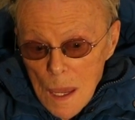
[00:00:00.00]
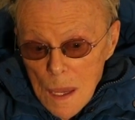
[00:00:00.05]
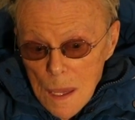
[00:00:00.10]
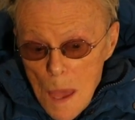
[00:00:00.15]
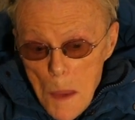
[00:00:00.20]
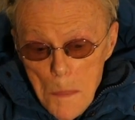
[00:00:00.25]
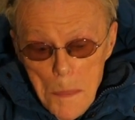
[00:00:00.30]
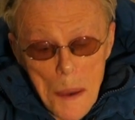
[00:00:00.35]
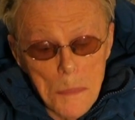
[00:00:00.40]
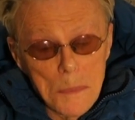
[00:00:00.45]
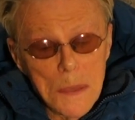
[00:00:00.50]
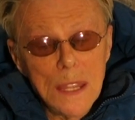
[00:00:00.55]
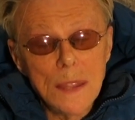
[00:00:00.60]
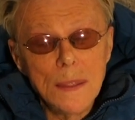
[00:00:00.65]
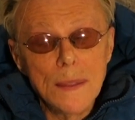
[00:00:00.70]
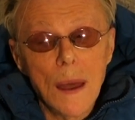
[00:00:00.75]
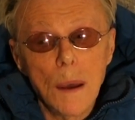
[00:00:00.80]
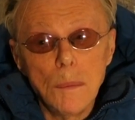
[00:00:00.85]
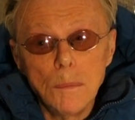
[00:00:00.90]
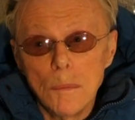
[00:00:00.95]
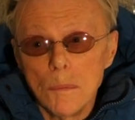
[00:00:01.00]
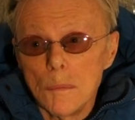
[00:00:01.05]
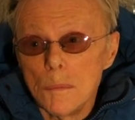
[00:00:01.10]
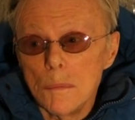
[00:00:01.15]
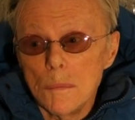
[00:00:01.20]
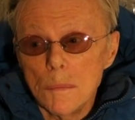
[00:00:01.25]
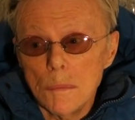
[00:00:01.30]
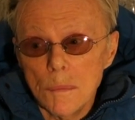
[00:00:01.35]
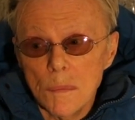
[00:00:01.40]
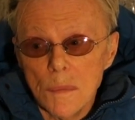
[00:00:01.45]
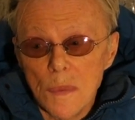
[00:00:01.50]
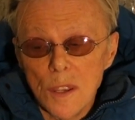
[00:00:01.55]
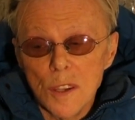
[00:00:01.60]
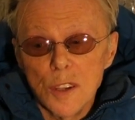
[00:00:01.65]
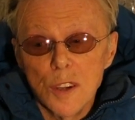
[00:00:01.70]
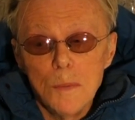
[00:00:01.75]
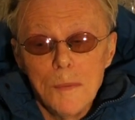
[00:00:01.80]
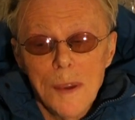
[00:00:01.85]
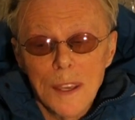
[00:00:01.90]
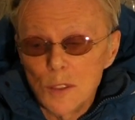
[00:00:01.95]
Ja pamiętam
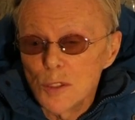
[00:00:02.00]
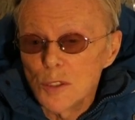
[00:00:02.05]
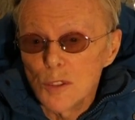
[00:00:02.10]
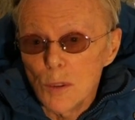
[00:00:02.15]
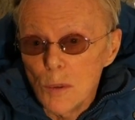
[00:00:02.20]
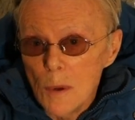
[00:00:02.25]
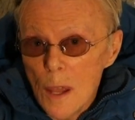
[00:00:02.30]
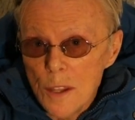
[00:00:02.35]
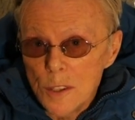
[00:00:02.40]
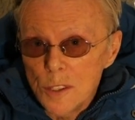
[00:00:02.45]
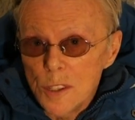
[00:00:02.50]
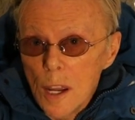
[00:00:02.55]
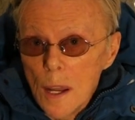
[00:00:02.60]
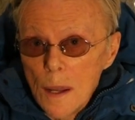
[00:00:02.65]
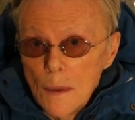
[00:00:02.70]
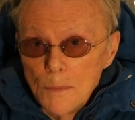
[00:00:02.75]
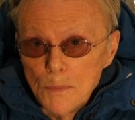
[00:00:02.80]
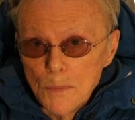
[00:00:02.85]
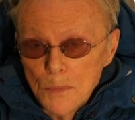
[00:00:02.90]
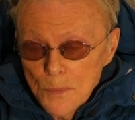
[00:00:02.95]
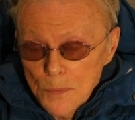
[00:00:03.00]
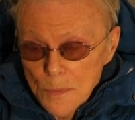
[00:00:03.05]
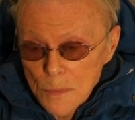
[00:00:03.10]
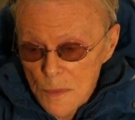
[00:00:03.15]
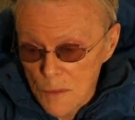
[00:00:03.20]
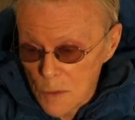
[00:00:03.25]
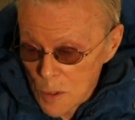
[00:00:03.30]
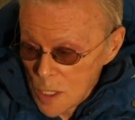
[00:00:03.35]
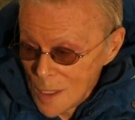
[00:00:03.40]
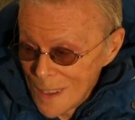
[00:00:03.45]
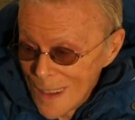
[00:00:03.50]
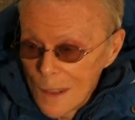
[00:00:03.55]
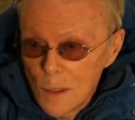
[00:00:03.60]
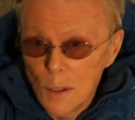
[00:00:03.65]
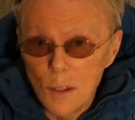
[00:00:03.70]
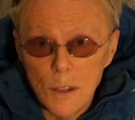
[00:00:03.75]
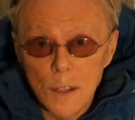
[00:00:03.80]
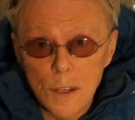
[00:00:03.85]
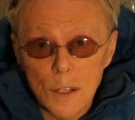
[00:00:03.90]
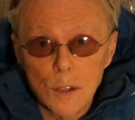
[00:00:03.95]
zimę stulecia. Właśnie
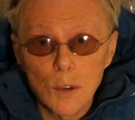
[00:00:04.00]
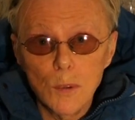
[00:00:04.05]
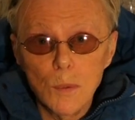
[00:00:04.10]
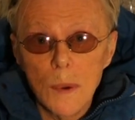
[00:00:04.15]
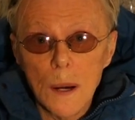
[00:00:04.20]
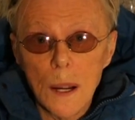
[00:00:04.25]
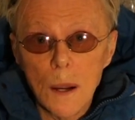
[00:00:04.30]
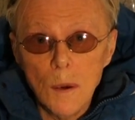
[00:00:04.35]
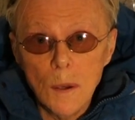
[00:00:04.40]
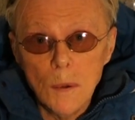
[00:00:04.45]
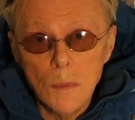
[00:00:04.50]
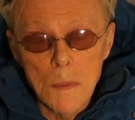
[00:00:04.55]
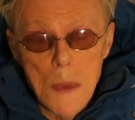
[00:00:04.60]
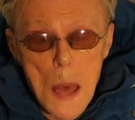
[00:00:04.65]
dlatego tak się ubrałem.